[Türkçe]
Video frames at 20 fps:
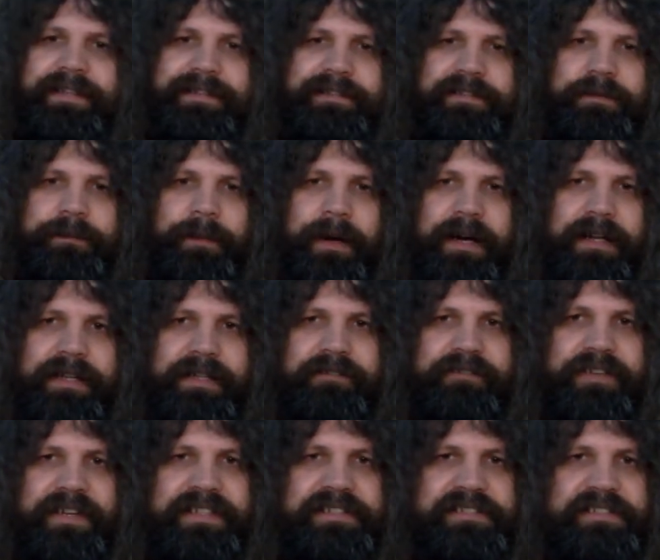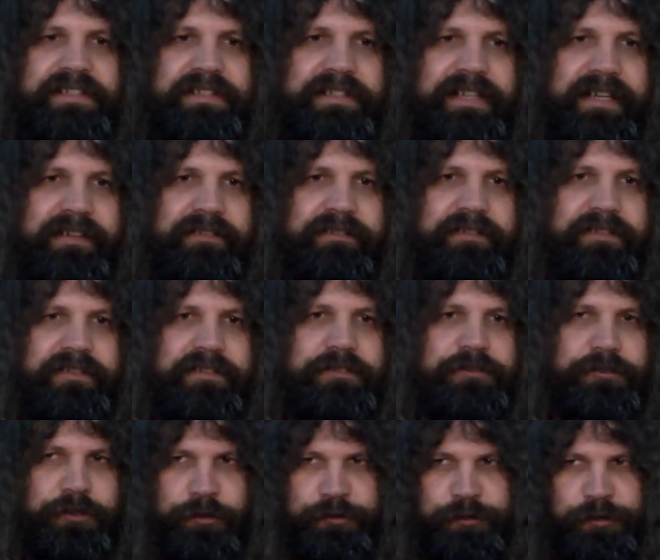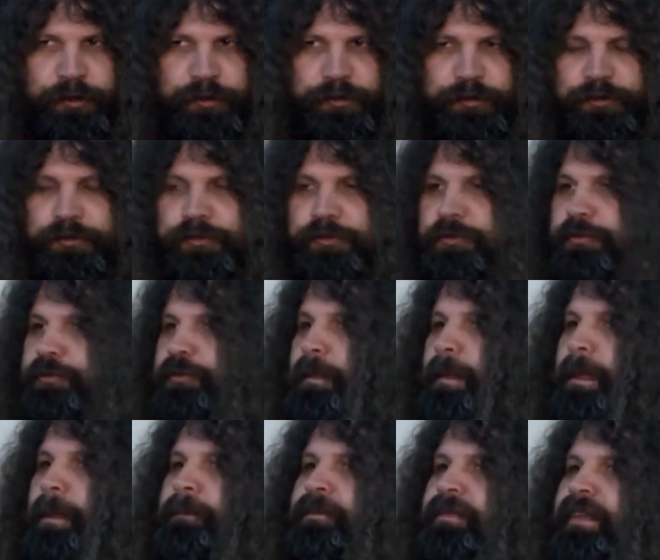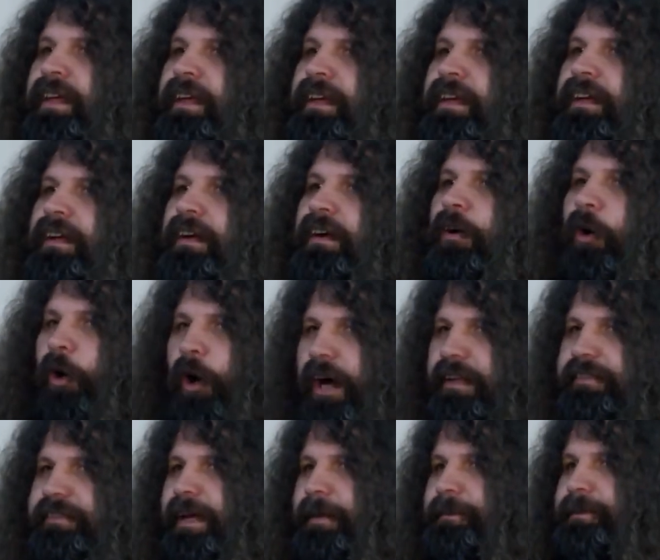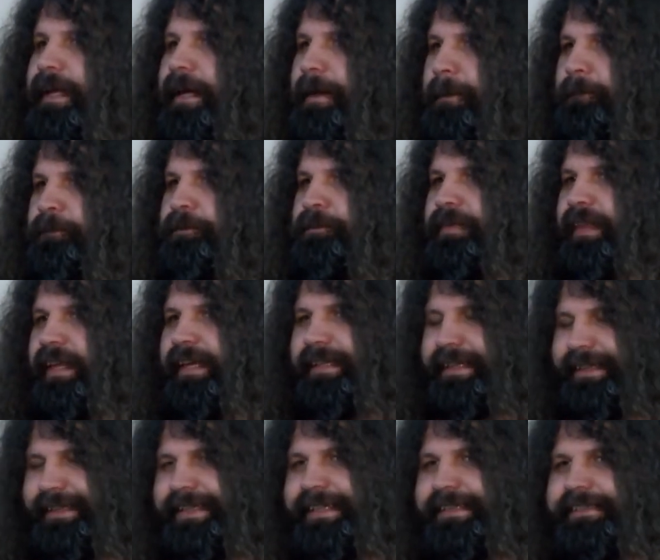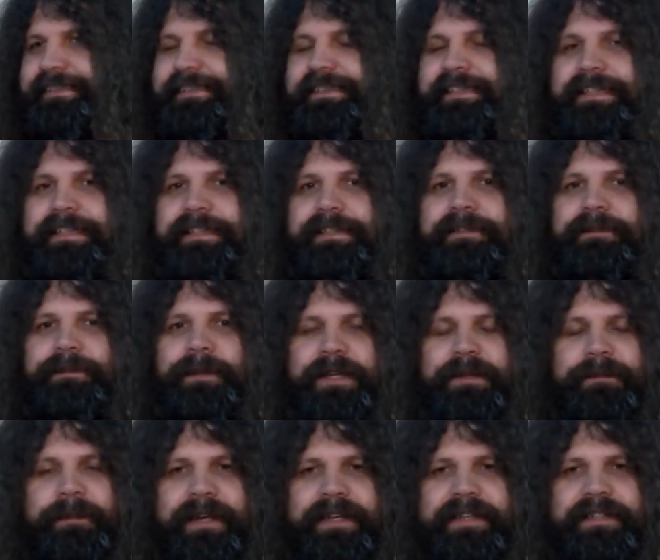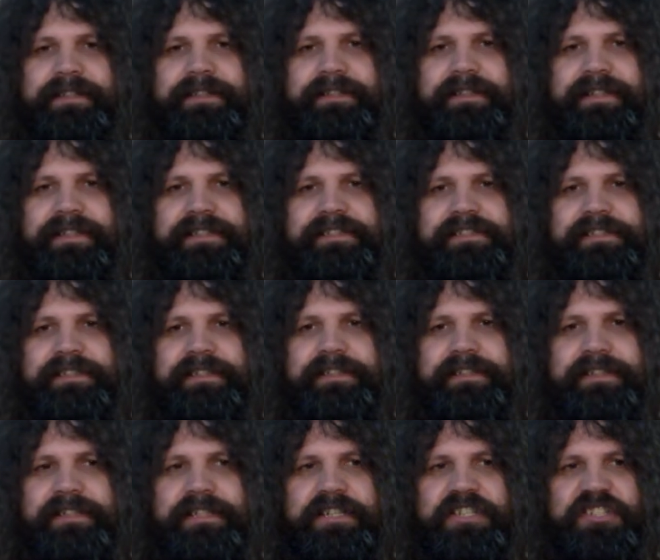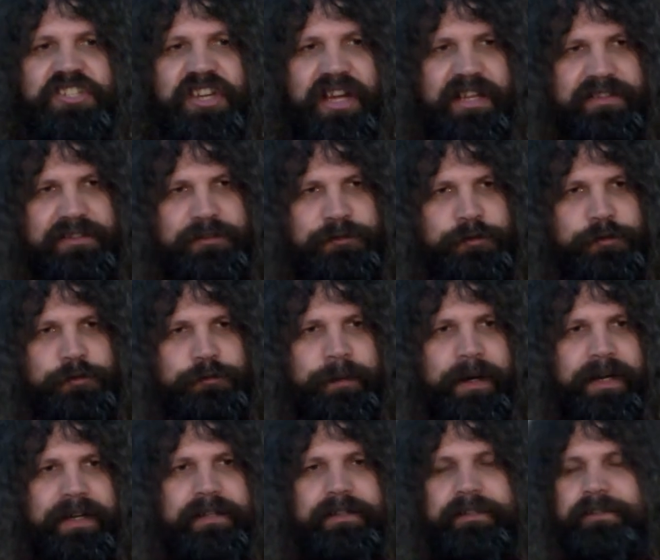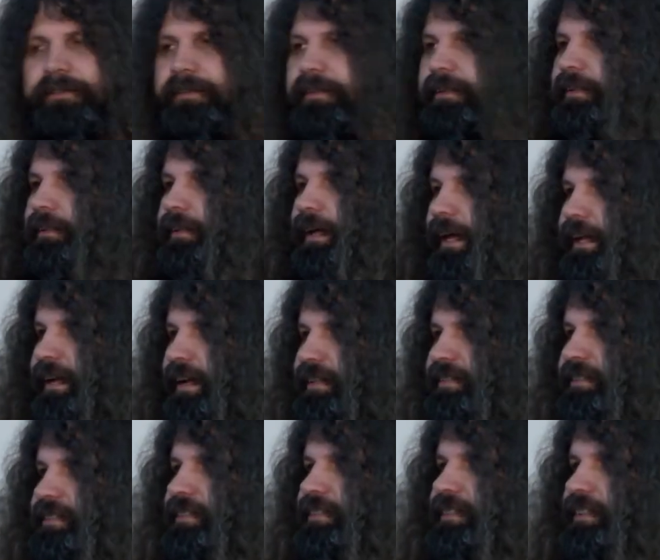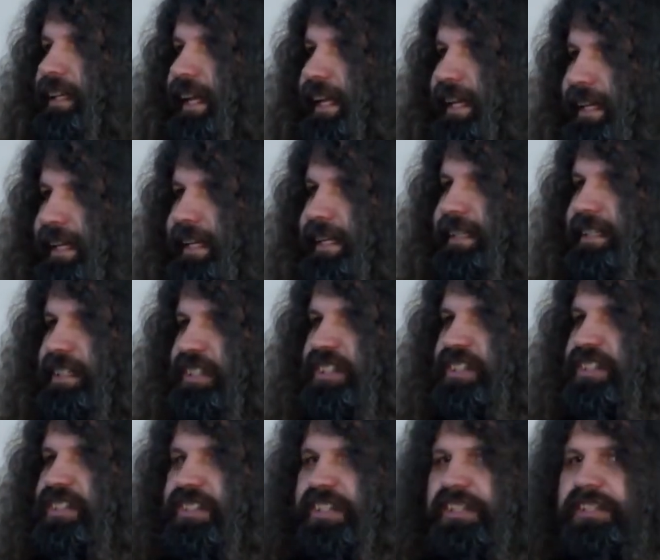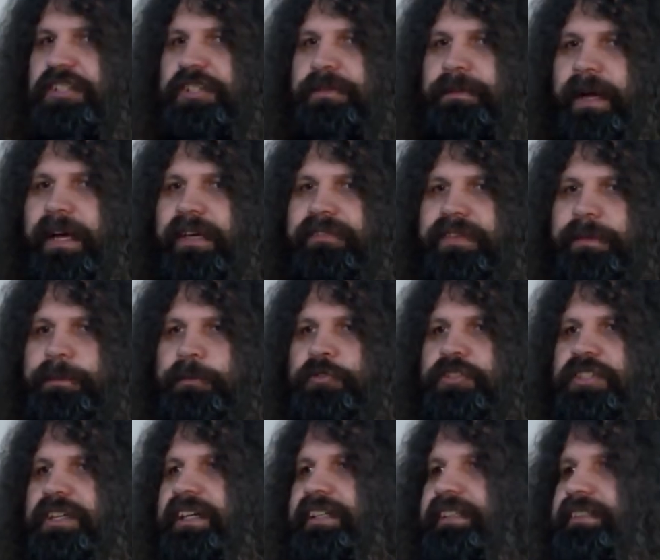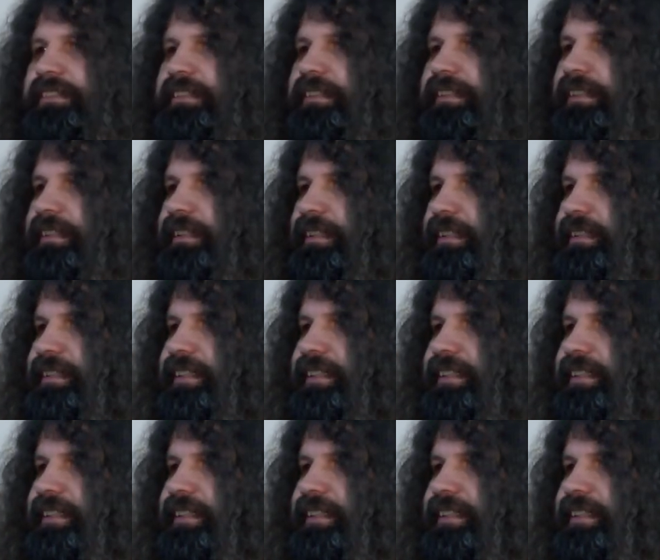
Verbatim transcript: ihtimali ve riski de söz konusudur. O anlamda klasiği bilmek, klasiği e, canlı tutmak e, en az yenilik için çalışmak ve bu çağın e,